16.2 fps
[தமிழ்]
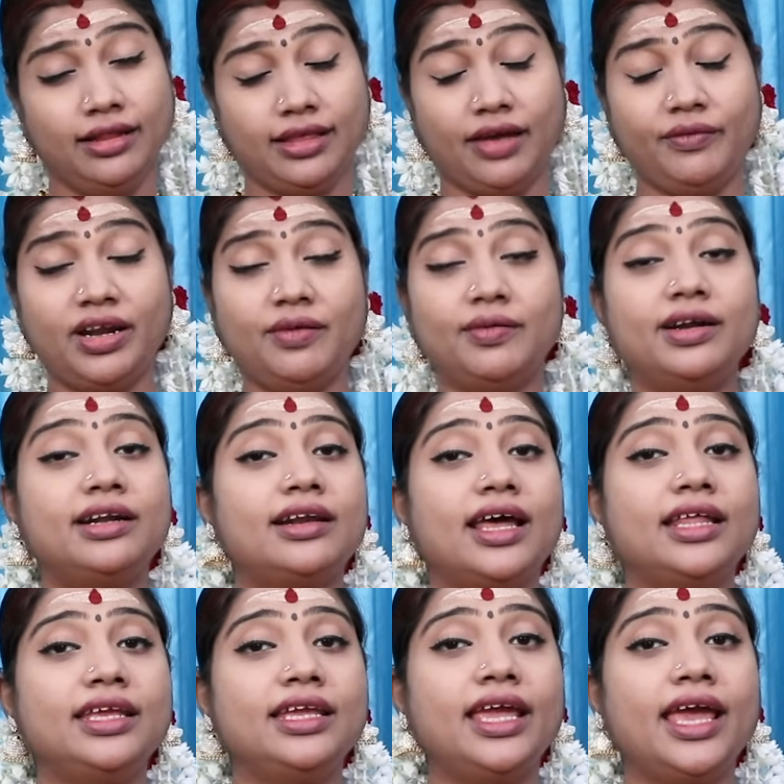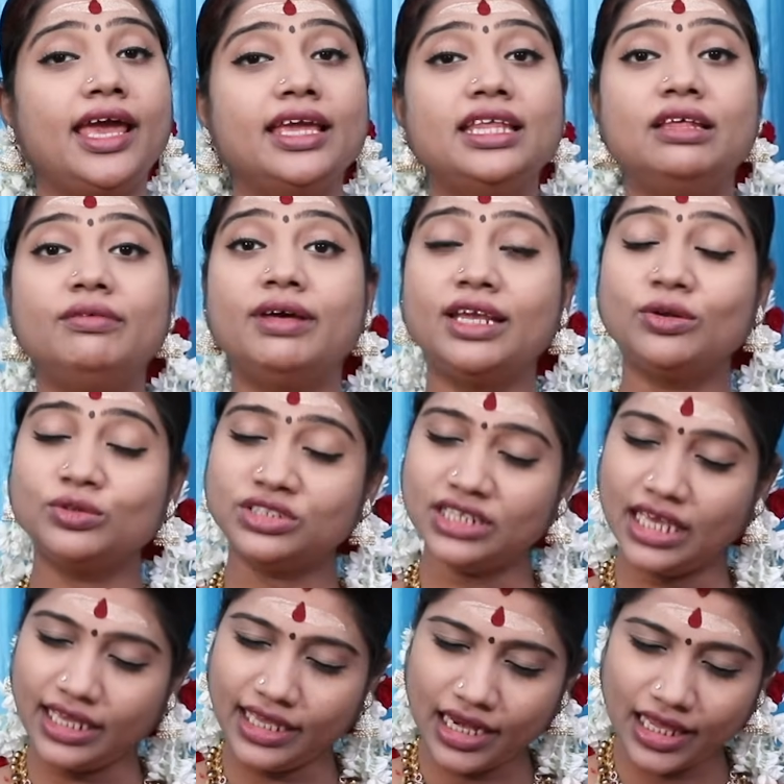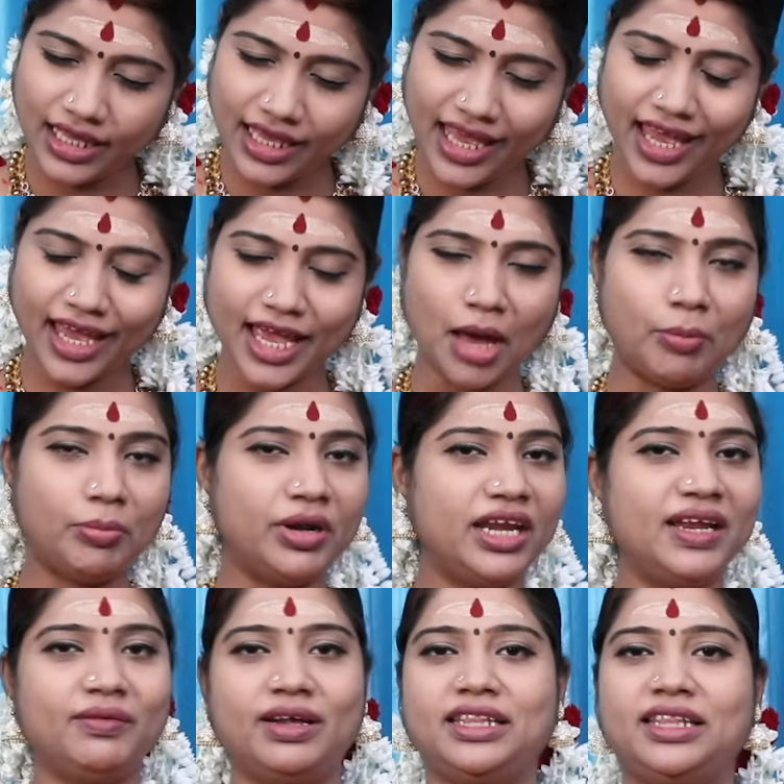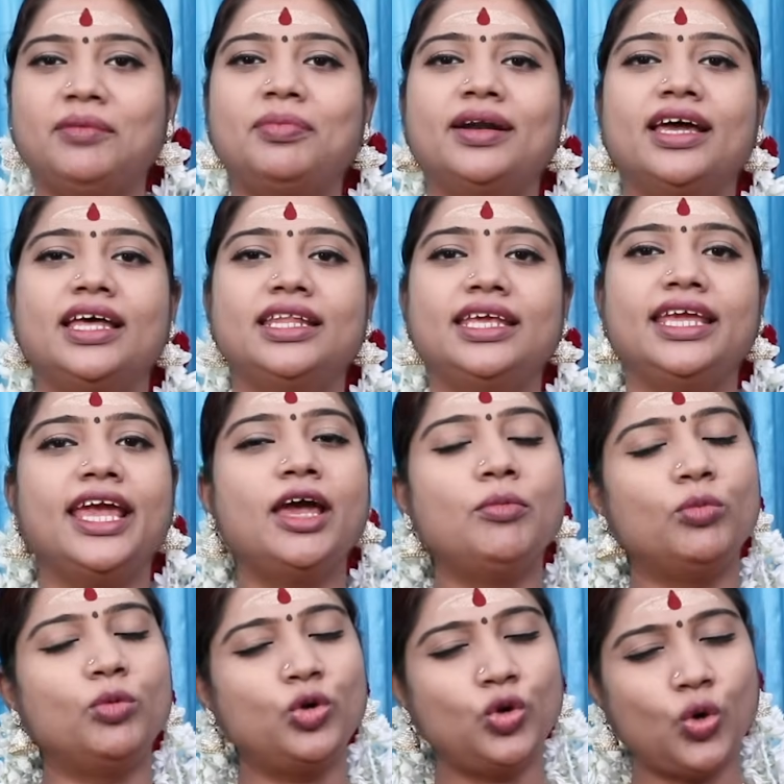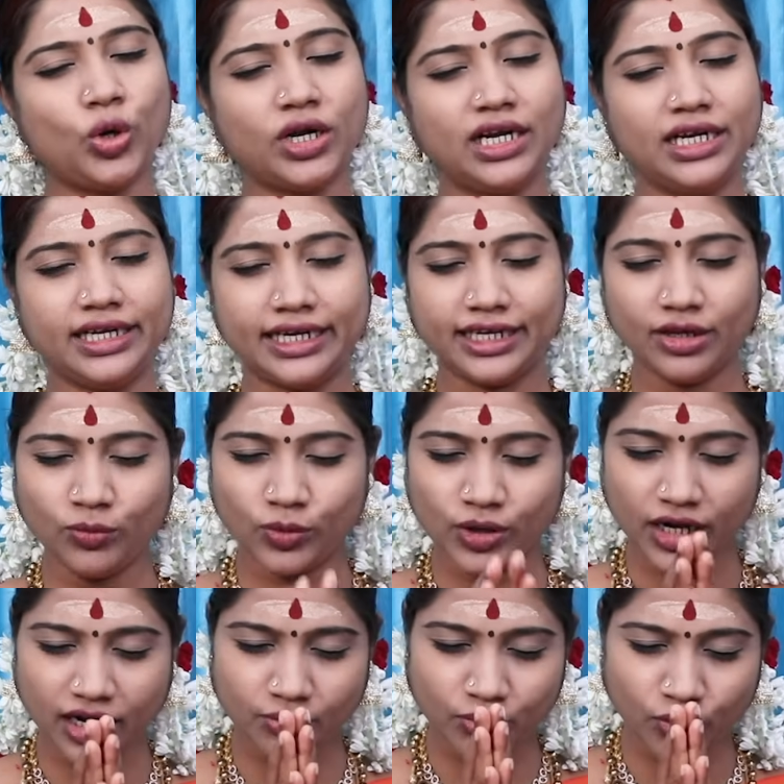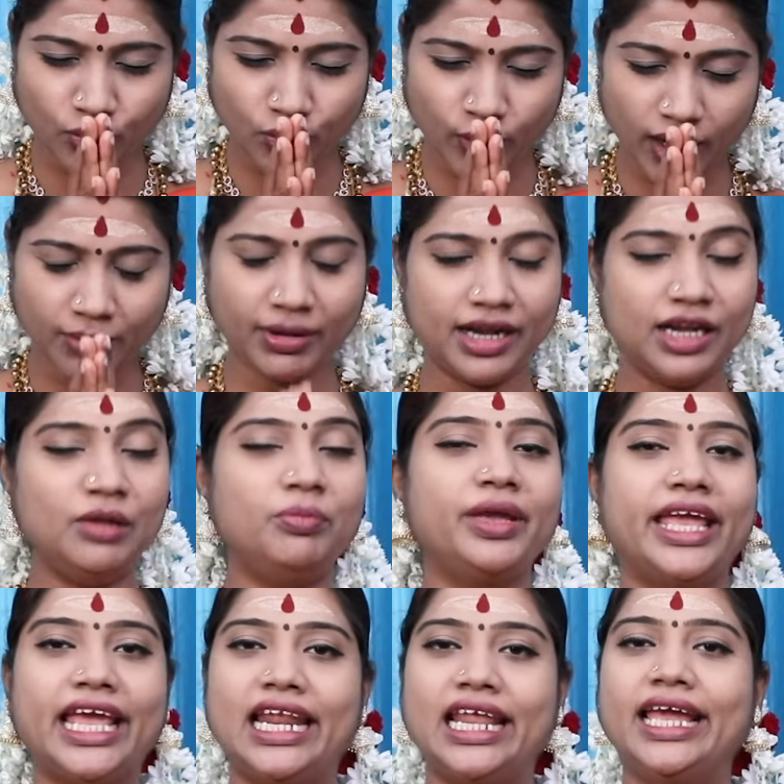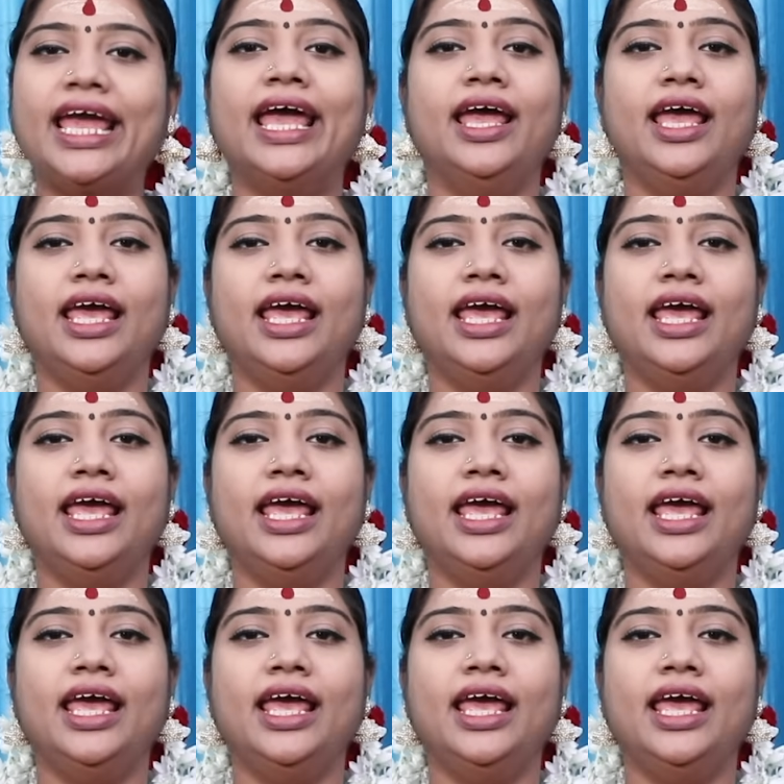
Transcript: தவற விட்டுறாதீங்க இது வரைக்கும் செய்யலையே அப்படின்னு வருத்தப்படாதீங்க முன்னோர்கள் கிட்ட உள்ளன்போட மன்னிப்பு கேளுங்க